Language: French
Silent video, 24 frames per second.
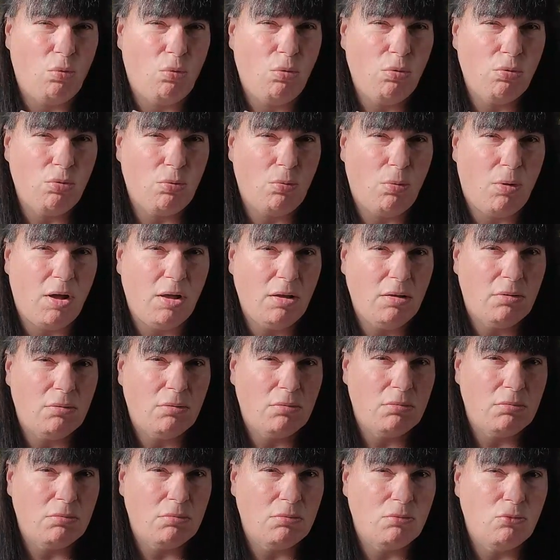euros, je crois,
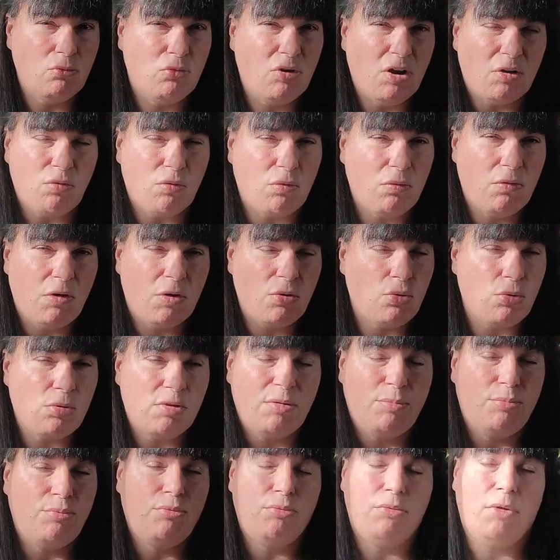ou 80, je
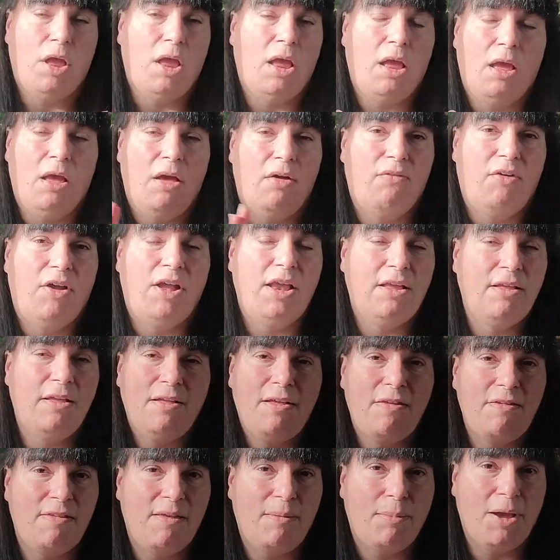sais plus. Enfin, il était
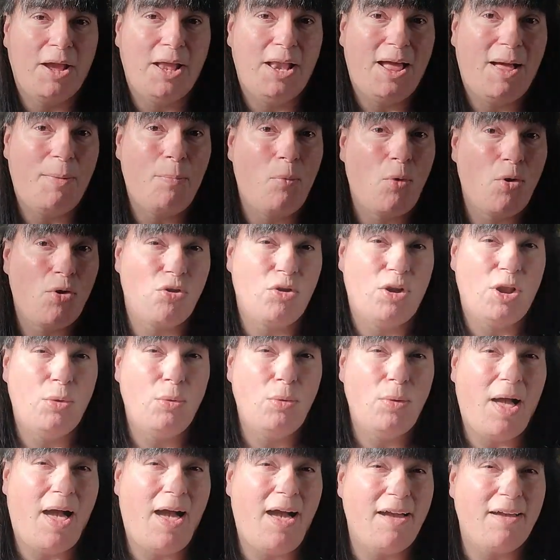dans ces prix-là. Moi, je l'ai
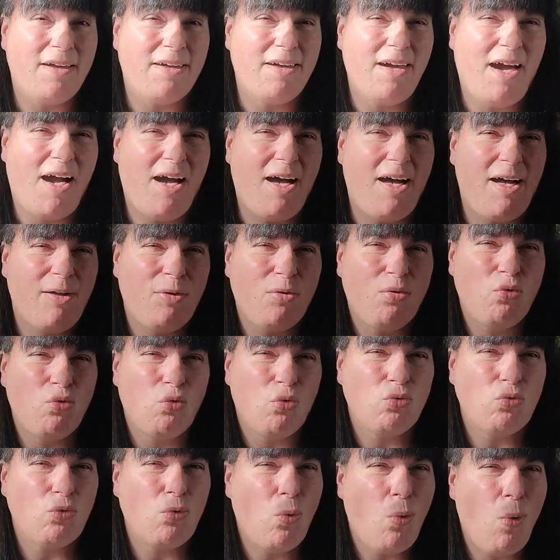eu à
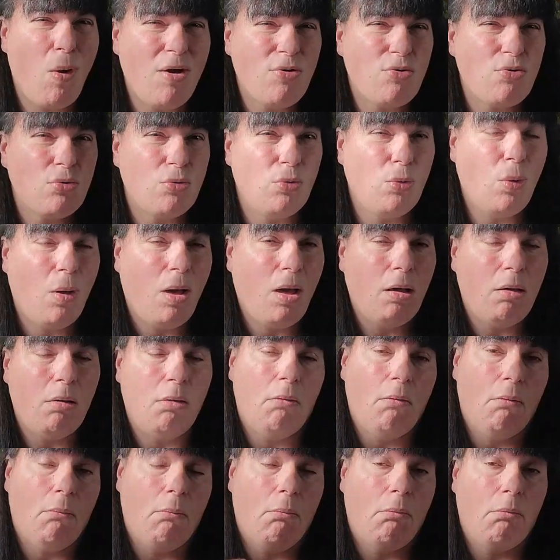43, je crois.
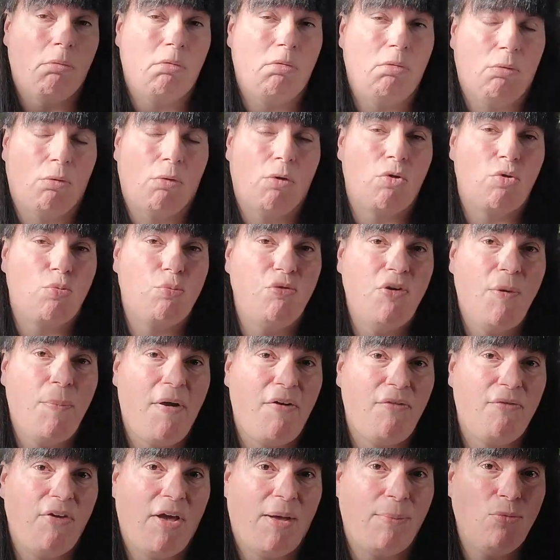Donc, je pouvais
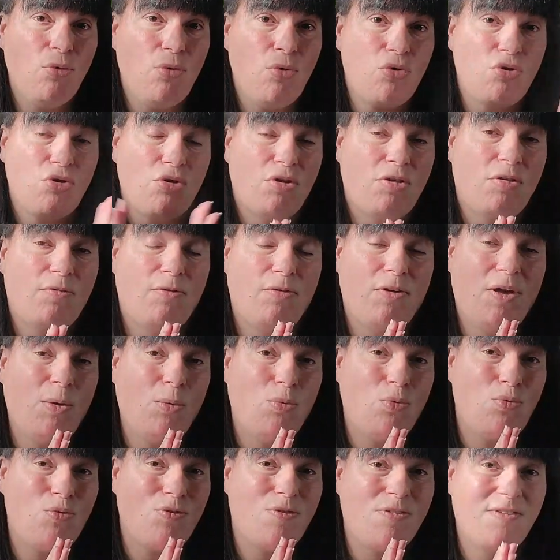pas faire mieux. J'ai fait
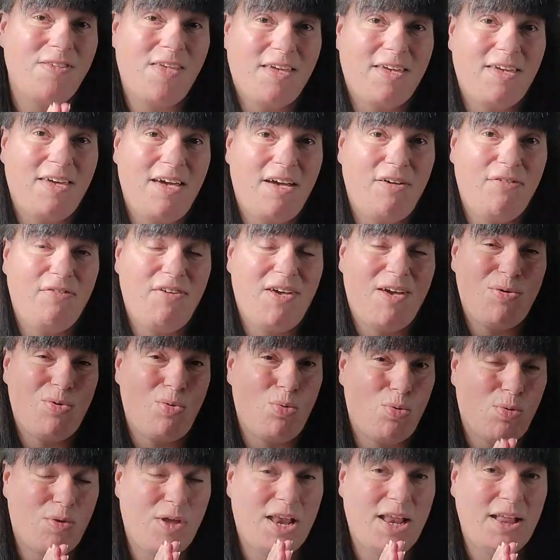une sacrée affaire à
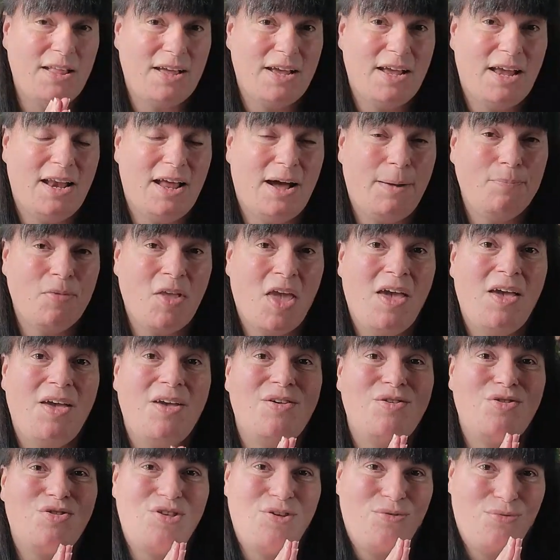ce calendrier-là.
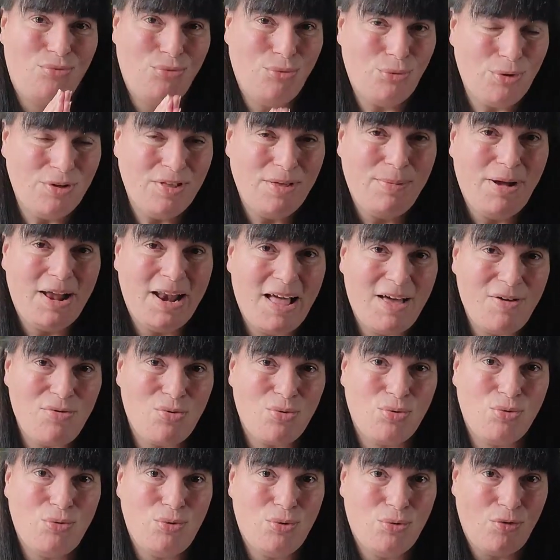J'ai vu le
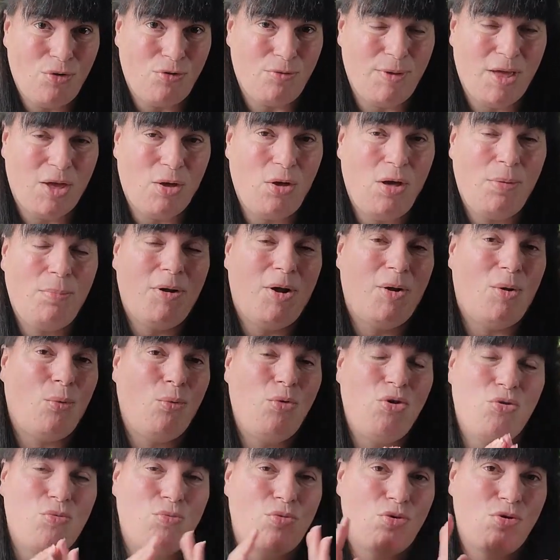déballage de l'Odos Makeup, alors
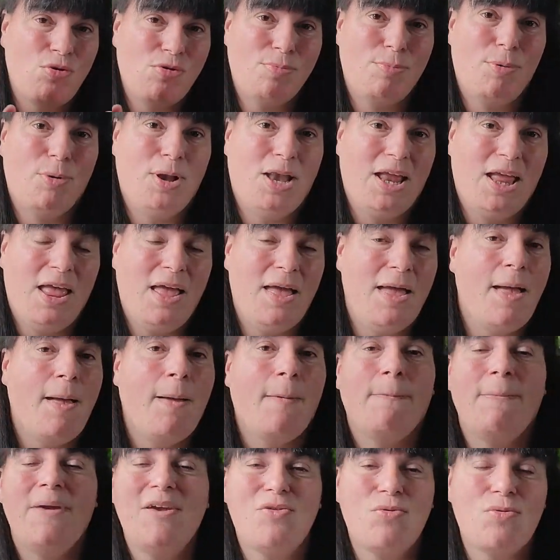oui, je me suis spoilée,
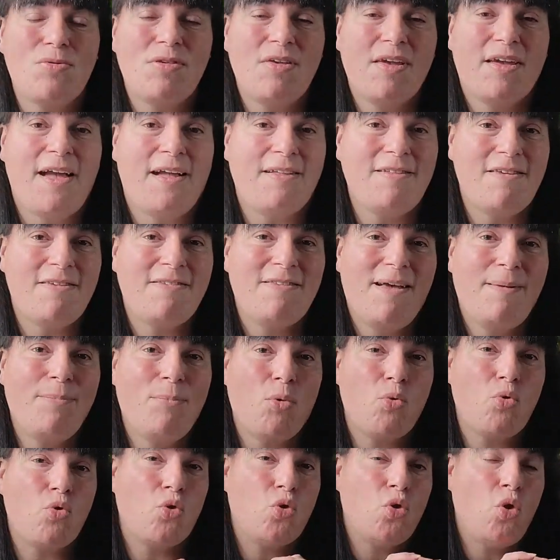mais je sais qu'en
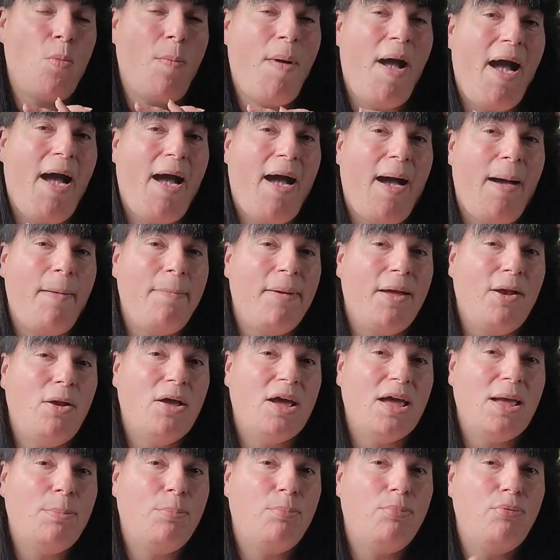décembre, je ne m'en
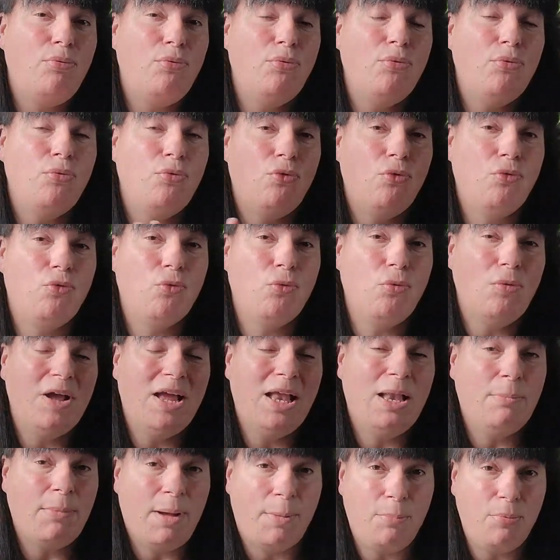rappellerai plus du tout.
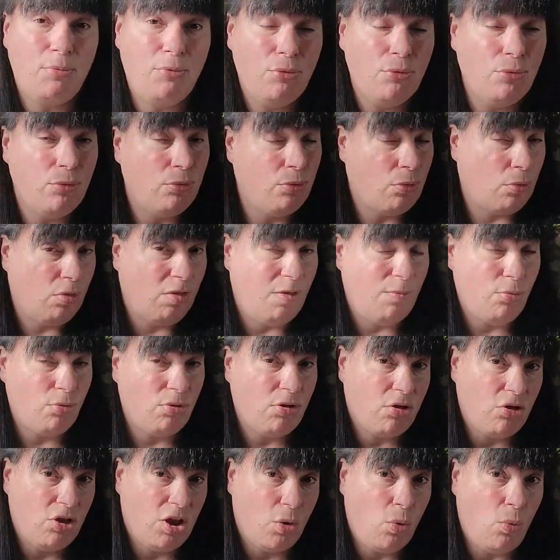Il m'a plu, donc c'est pour
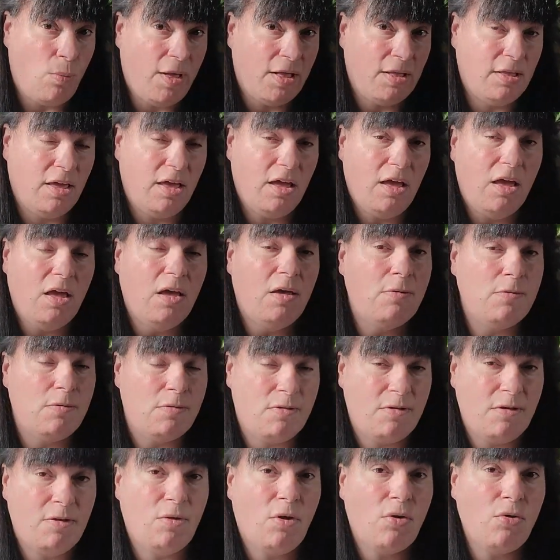ça que je l'ai commandé.
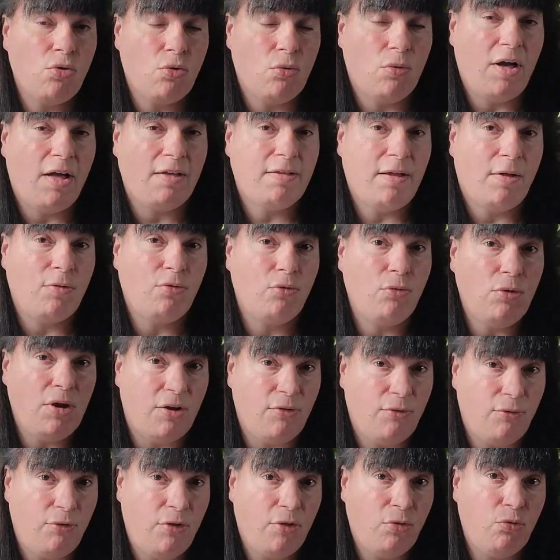Sinon, j'aurais attendu
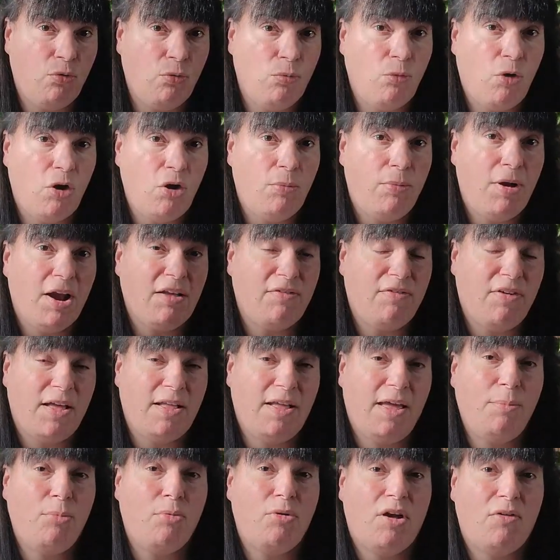la fin du mois, le Black
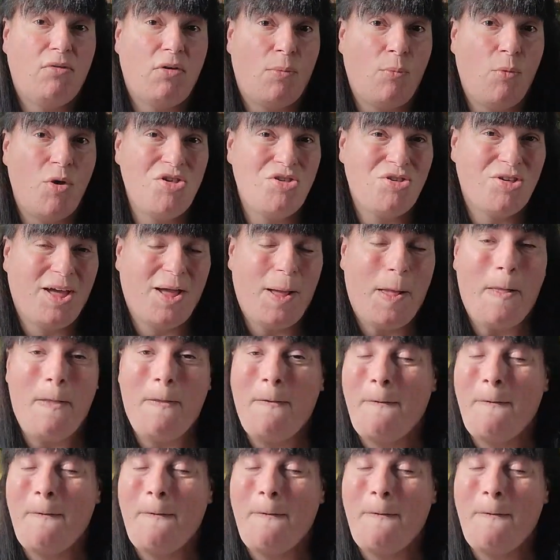Friday, pour l'avoir moins cher.